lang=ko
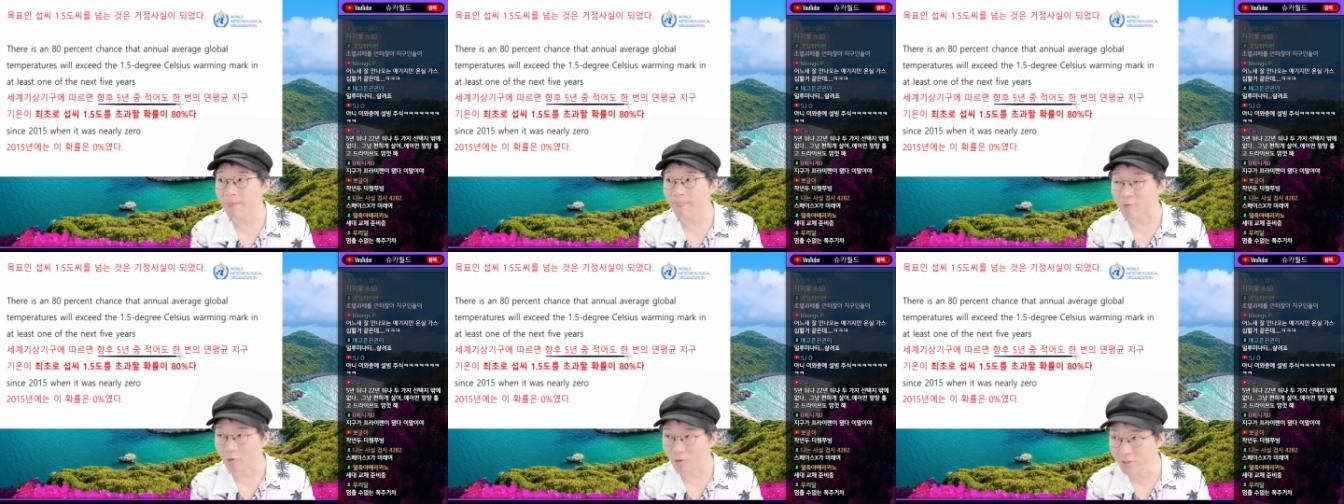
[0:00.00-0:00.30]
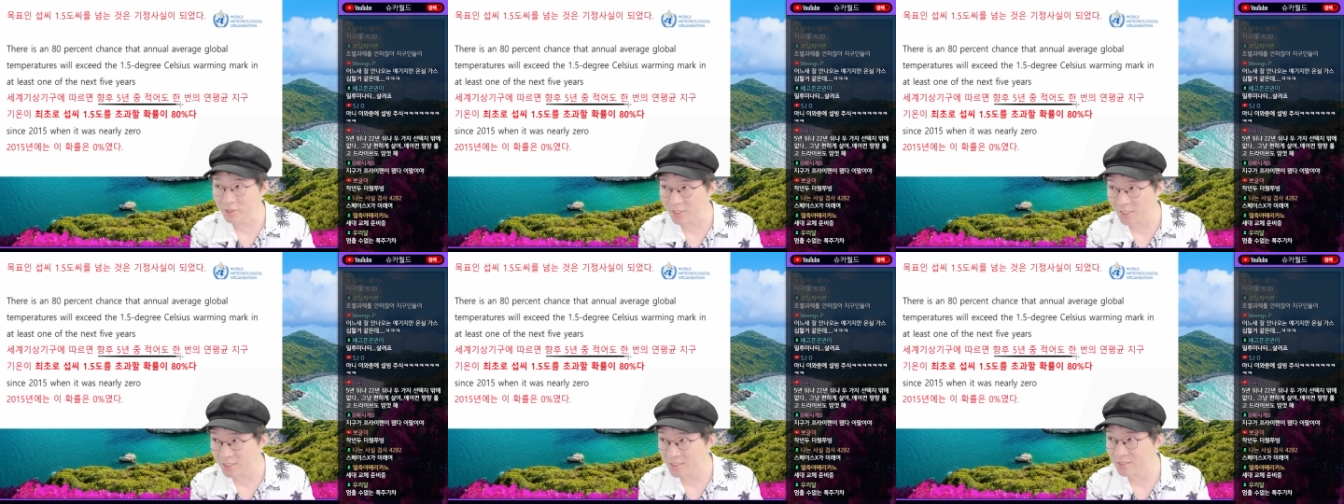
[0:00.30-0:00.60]

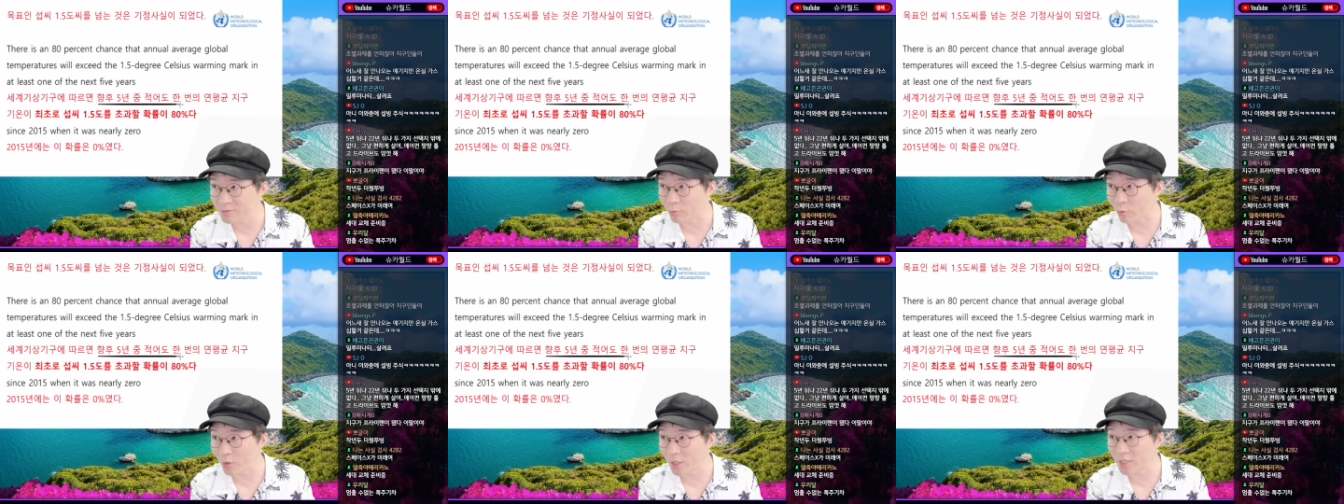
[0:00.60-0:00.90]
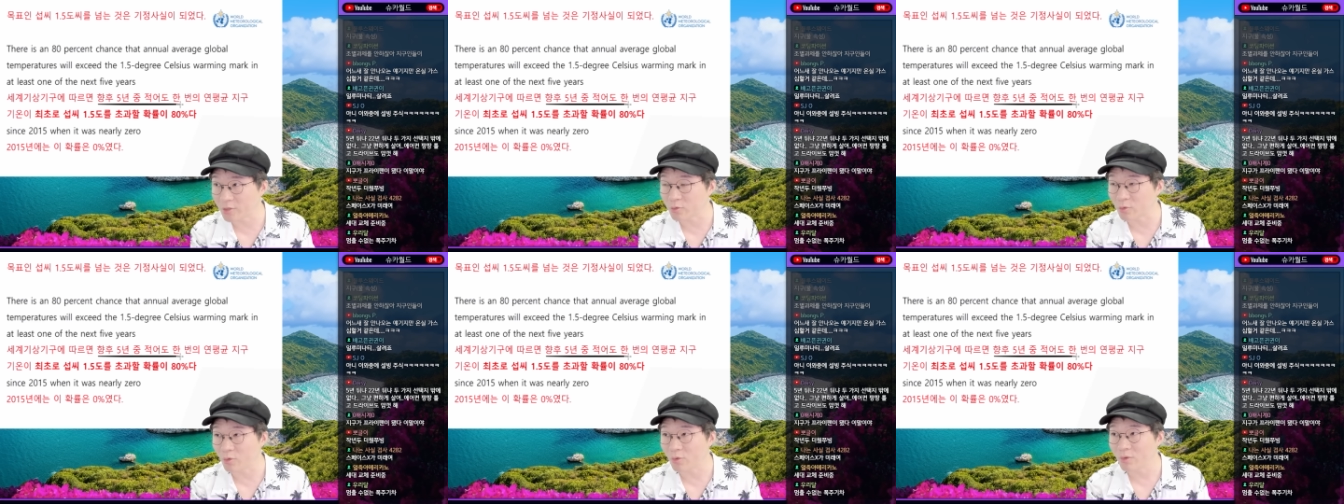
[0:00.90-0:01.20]
어느 해인지
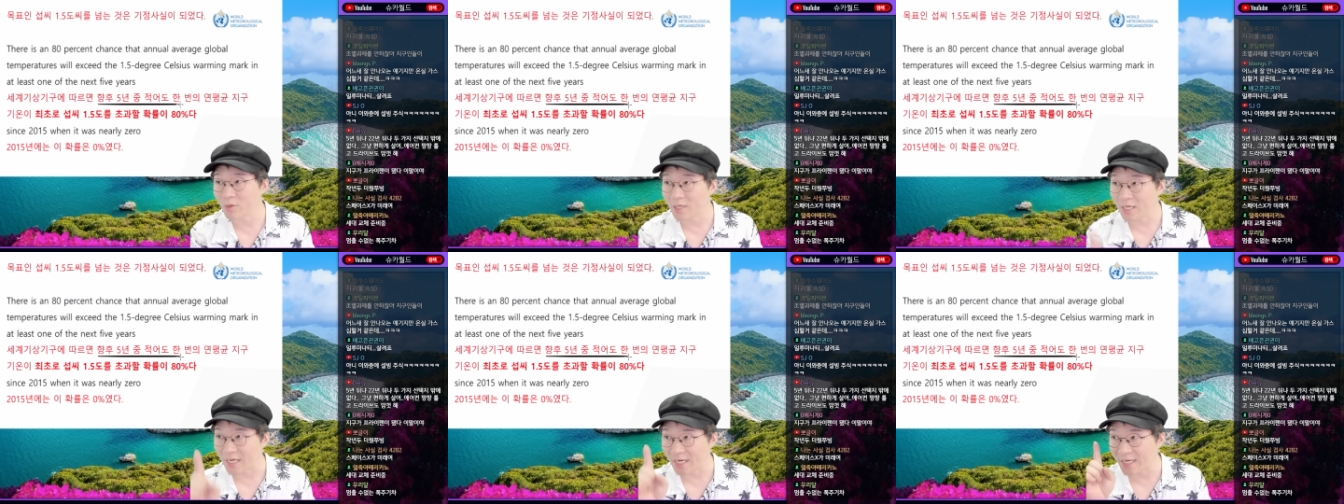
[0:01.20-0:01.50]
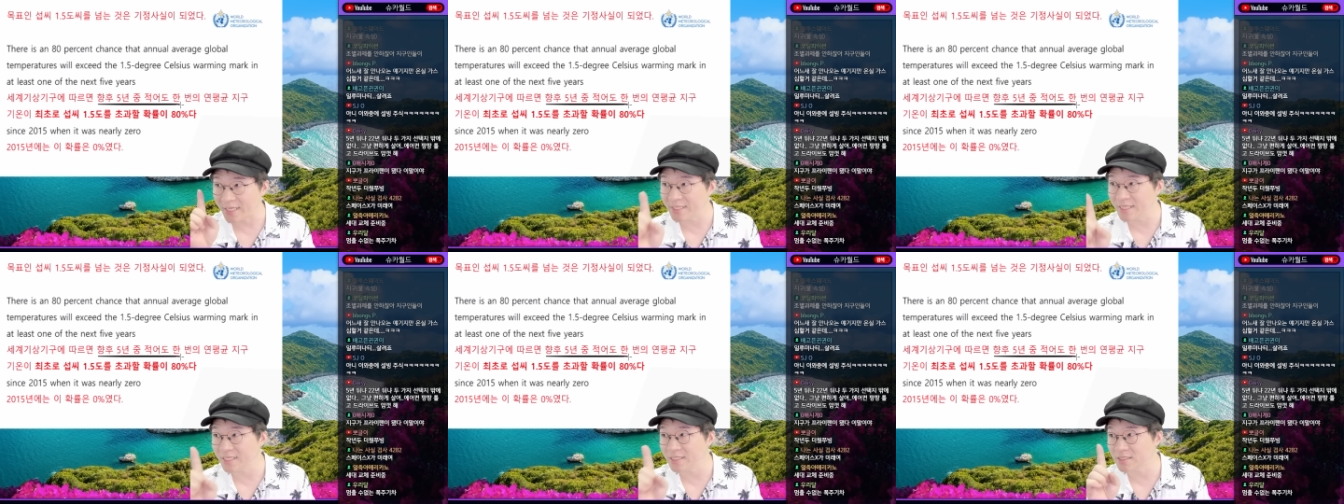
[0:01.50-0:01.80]
몰라도
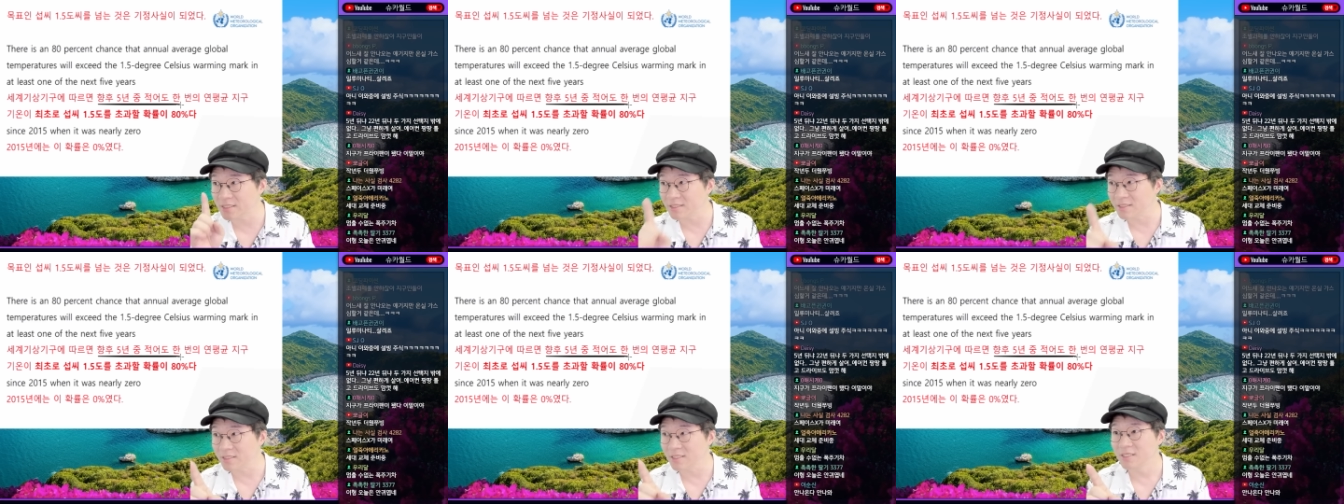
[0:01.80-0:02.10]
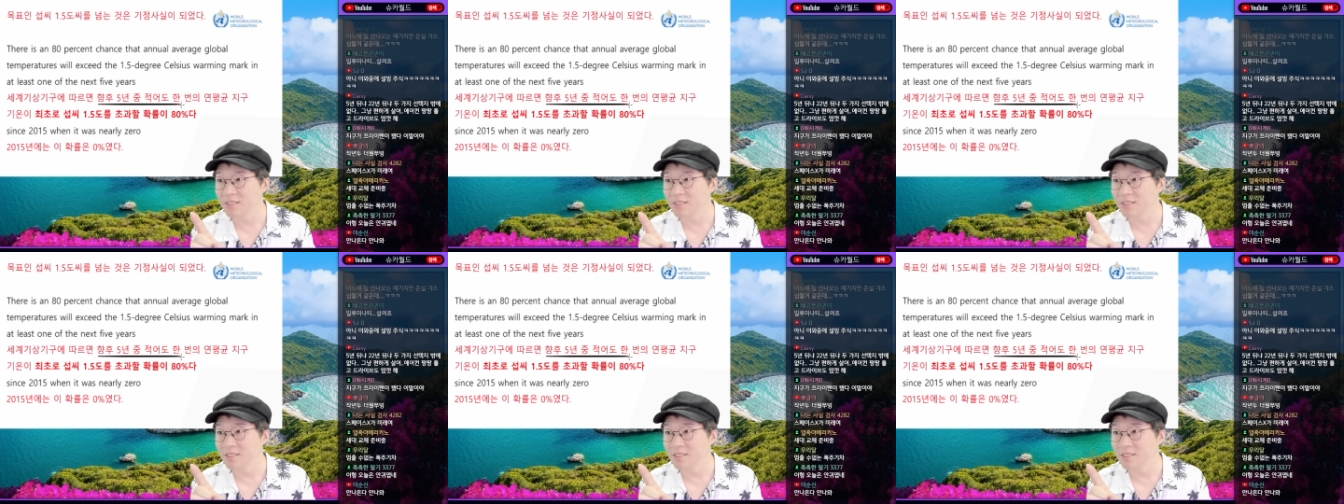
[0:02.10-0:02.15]
한 해는